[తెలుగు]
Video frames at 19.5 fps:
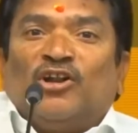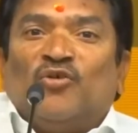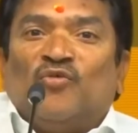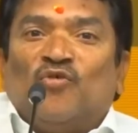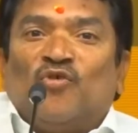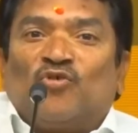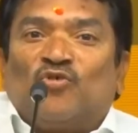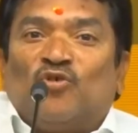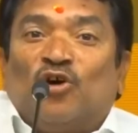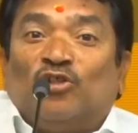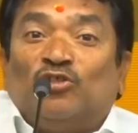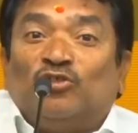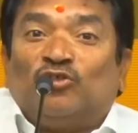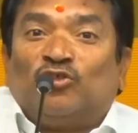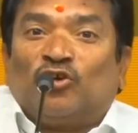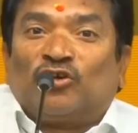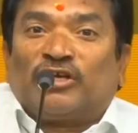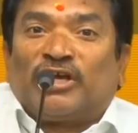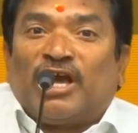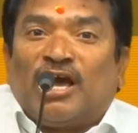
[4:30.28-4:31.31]
నువ్వు
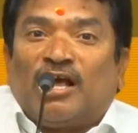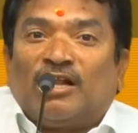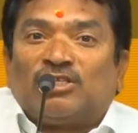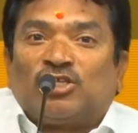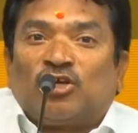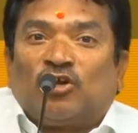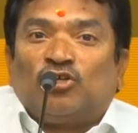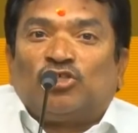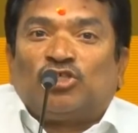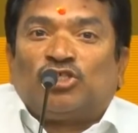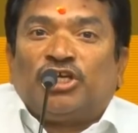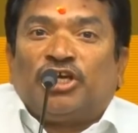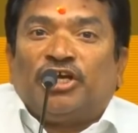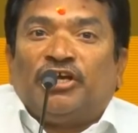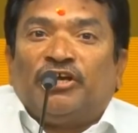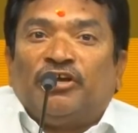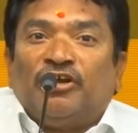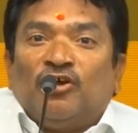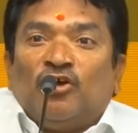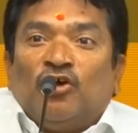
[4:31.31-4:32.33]
గొంతు క్యాన్సర్ వచ్చి
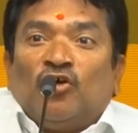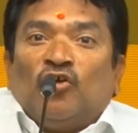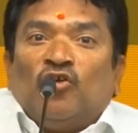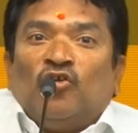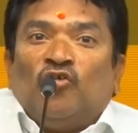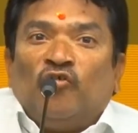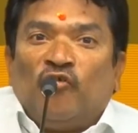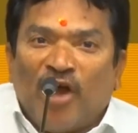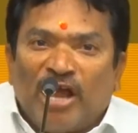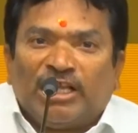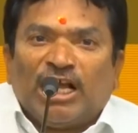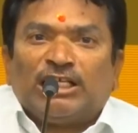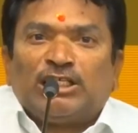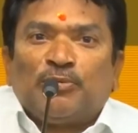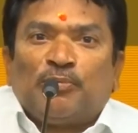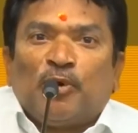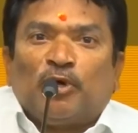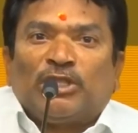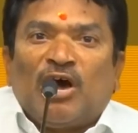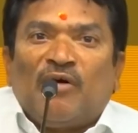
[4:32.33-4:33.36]
నువ్వే
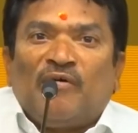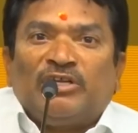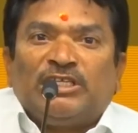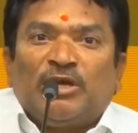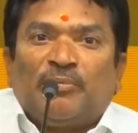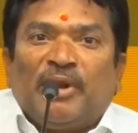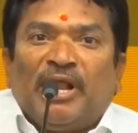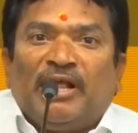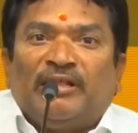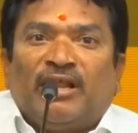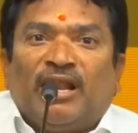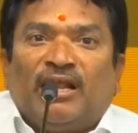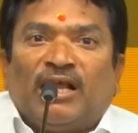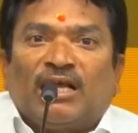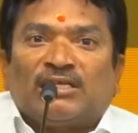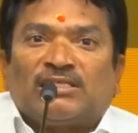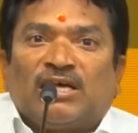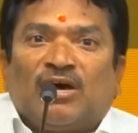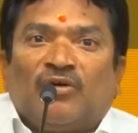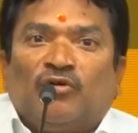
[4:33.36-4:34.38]
చచ్చిపోతావని చెప్పి నేను
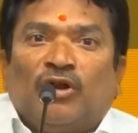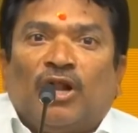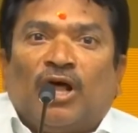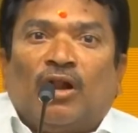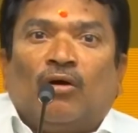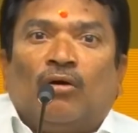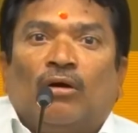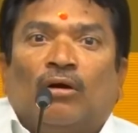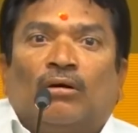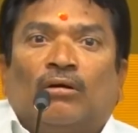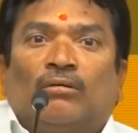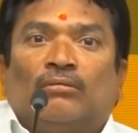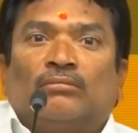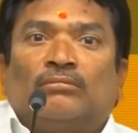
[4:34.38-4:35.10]
తెలియజేస్తా ఉన్నాను